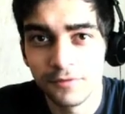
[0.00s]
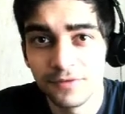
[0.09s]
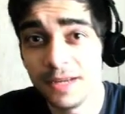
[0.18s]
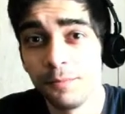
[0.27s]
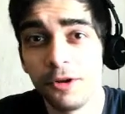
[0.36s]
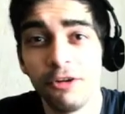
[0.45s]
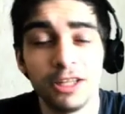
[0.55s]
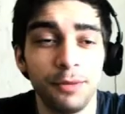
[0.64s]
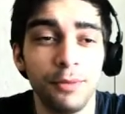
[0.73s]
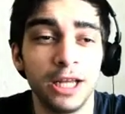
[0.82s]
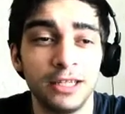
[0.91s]
Всем
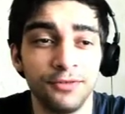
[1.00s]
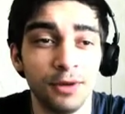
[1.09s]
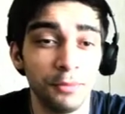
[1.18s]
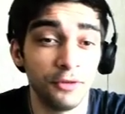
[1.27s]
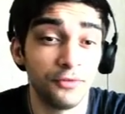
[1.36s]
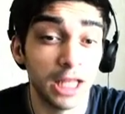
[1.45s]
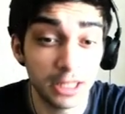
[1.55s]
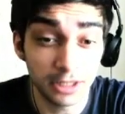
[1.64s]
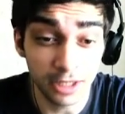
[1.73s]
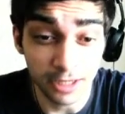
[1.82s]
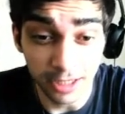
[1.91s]
привет, ребят, с вами
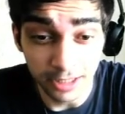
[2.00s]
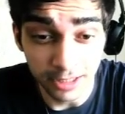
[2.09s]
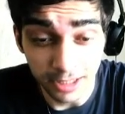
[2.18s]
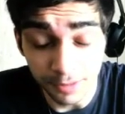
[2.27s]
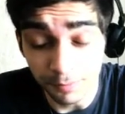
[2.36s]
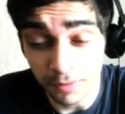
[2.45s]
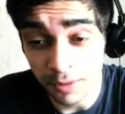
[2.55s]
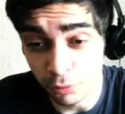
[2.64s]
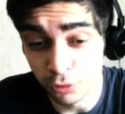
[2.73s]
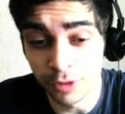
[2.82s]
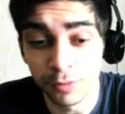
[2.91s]
Flutter Green, и мы
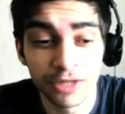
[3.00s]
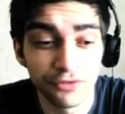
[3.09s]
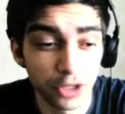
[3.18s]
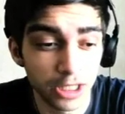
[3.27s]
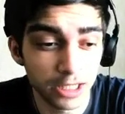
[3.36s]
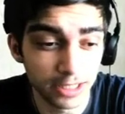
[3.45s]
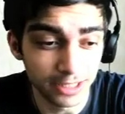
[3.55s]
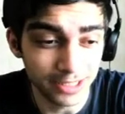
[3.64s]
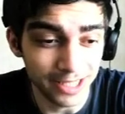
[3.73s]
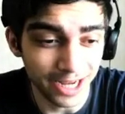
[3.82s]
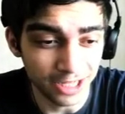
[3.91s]
будем сегодня
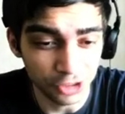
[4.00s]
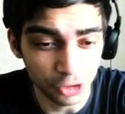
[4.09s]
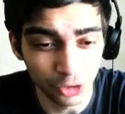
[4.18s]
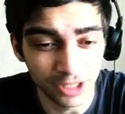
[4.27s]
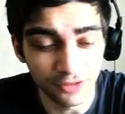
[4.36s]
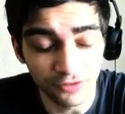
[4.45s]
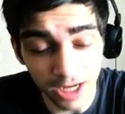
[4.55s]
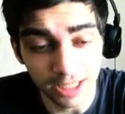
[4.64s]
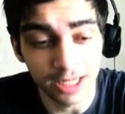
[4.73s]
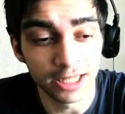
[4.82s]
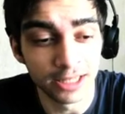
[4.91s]
делать реакцию на два
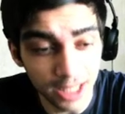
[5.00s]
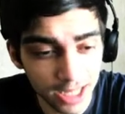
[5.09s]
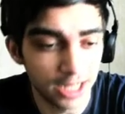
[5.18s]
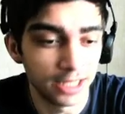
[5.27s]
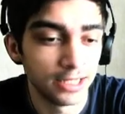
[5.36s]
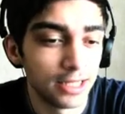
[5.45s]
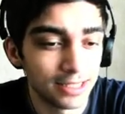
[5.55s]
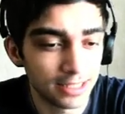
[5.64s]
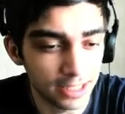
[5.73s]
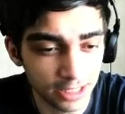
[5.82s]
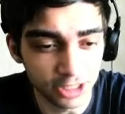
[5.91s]
крыла,
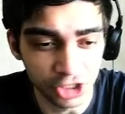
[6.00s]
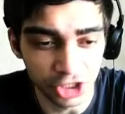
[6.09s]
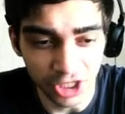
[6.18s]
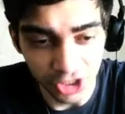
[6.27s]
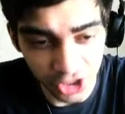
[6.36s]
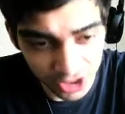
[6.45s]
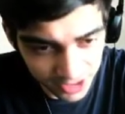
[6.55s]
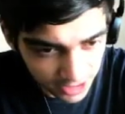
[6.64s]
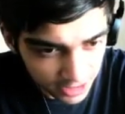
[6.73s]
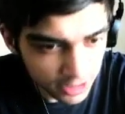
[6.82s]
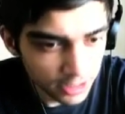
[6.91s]
загадочные
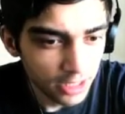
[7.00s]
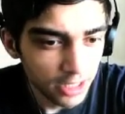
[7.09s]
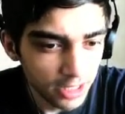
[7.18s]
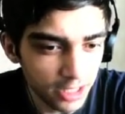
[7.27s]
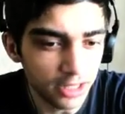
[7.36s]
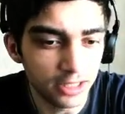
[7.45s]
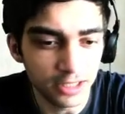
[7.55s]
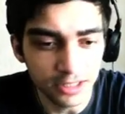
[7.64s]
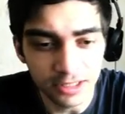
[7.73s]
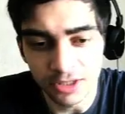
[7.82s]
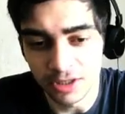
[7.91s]
часы и
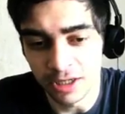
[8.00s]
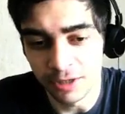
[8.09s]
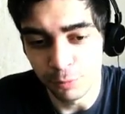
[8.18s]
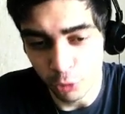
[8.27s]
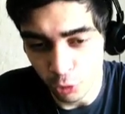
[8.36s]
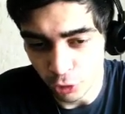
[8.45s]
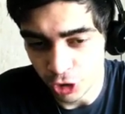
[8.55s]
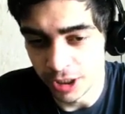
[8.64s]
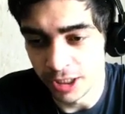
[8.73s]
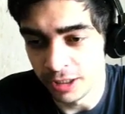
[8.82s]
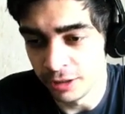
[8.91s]
таинственное
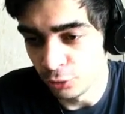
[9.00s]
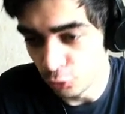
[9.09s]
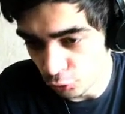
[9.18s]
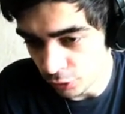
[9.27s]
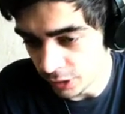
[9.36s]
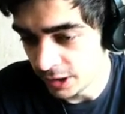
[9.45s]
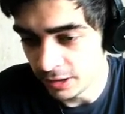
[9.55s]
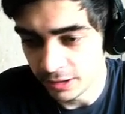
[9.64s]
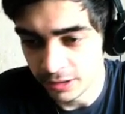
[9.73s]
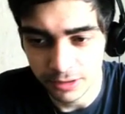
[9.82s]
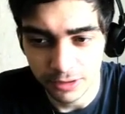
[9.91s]
прошлое
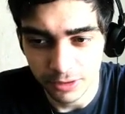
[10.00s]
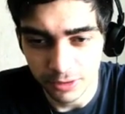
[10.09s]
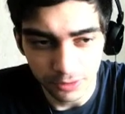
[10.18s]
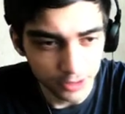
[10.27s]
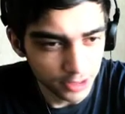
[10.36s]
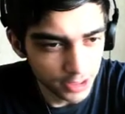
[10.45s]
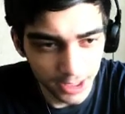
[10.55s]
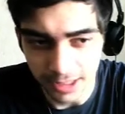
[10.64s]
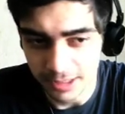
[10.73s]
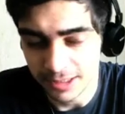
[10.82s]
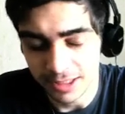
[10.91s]
Луиса.
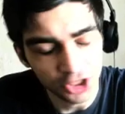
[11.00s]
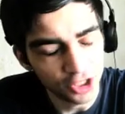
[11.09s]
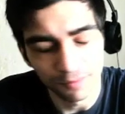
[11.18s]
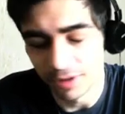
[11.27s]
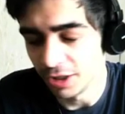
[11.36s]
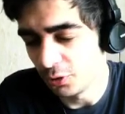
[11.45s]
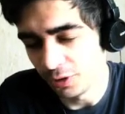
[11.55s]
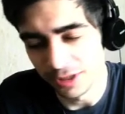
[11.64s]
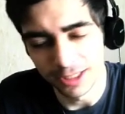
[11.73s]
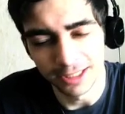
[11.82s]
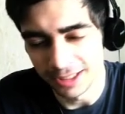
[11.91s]
Окей, зачем такое
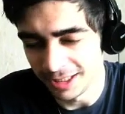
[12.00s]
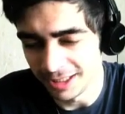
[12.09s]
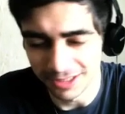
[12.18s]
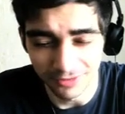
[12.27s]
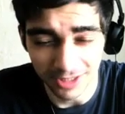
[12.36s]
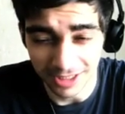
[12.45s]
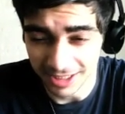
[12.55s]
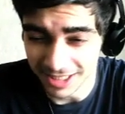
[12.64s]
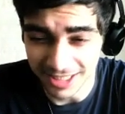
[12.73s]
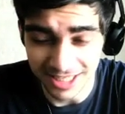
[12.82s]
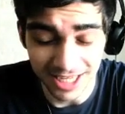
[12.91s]
длинное название
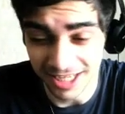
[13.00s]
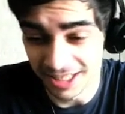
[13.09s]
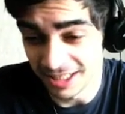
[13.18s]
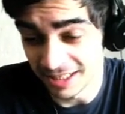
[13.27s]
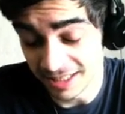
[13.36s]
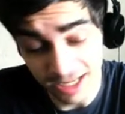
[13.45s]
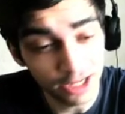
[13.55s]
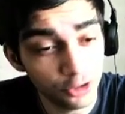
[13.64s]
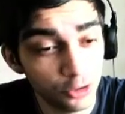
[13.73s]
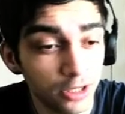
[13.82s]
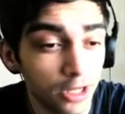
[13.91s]
для серии, не
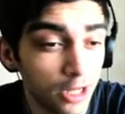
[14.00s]
знаю.